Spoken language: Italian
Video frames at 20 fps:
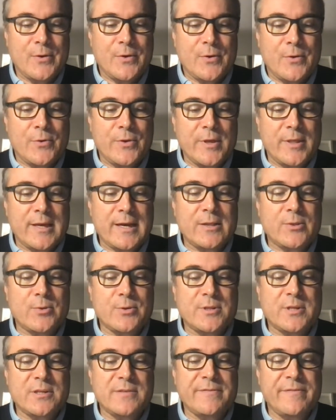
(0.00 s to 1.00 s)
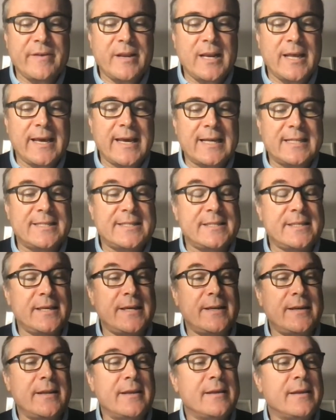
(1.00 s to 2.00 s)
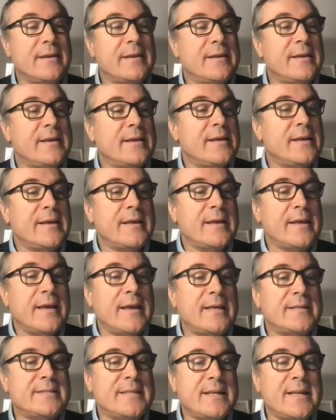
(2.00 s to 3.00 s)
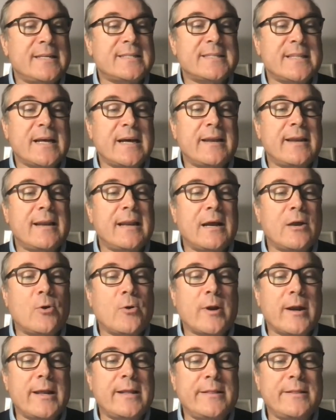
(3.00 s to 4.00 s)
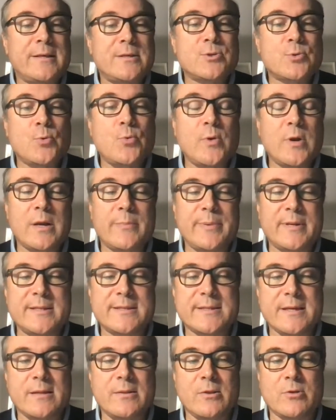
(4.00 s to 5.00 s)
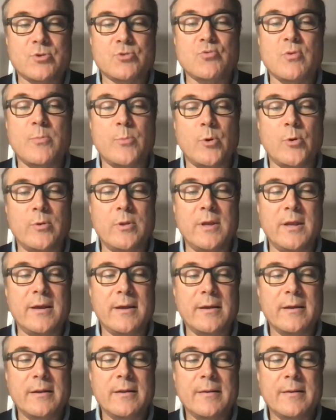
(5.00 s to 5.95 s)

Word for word: Ogni tanto si sfila i calzini e se ne sta nella corrente scura pensando a sua moglie.